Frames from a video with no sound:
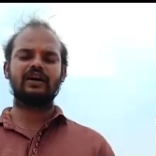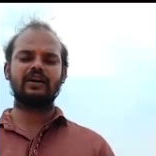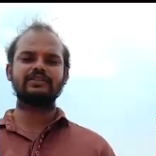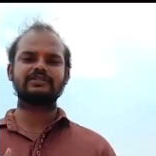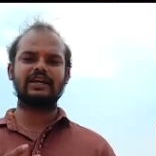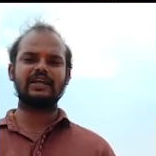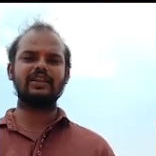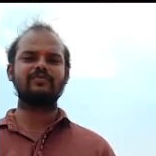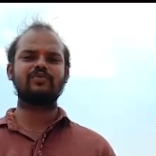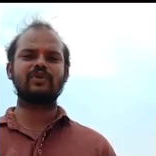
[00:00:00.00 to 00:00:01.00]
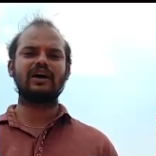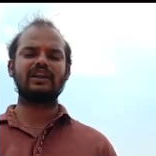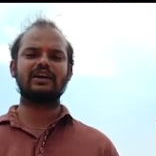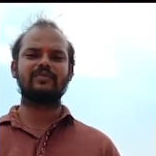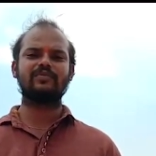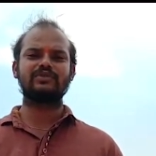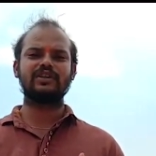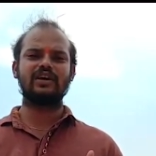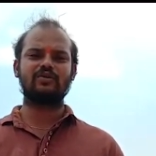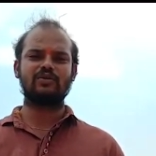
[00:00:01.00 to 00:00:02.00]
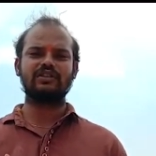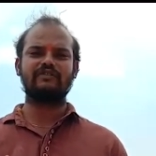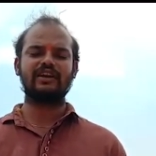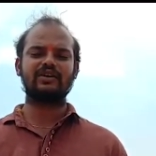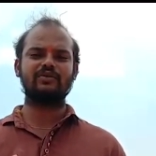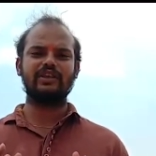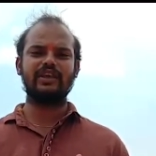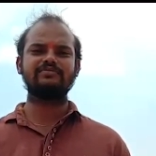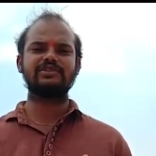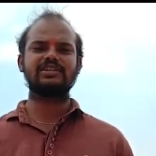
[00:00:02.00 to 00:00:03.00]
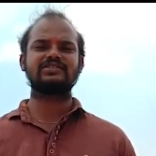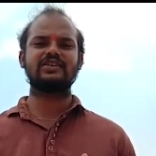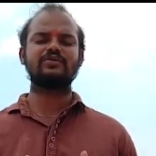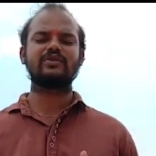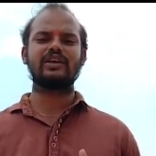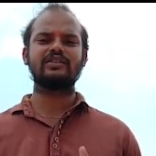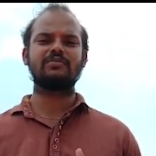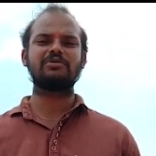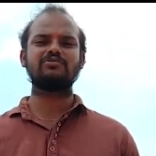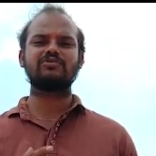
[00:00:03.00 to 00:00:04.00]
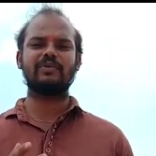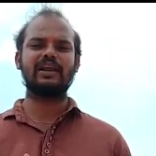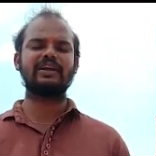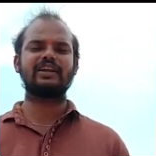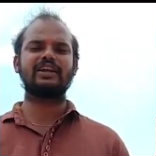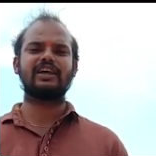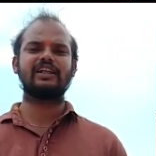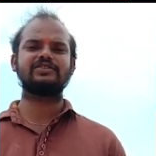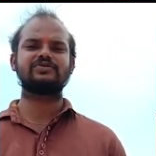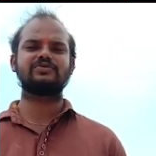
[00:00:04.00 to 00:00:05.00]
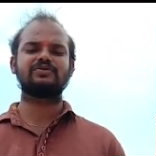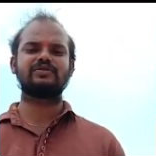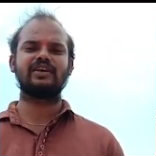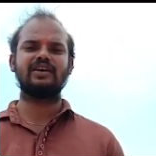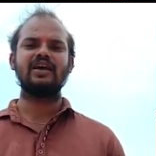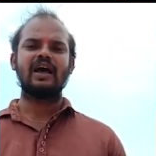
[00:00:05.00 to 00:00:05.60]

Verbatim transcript: అంటే సడలింపులా లేకపోతే కొంతవరకు ఏం చేస్తారు కేంద్ర ప్రభుత్వం ఎలాంటి నిర్ణయాలు తీసుకుంటుంది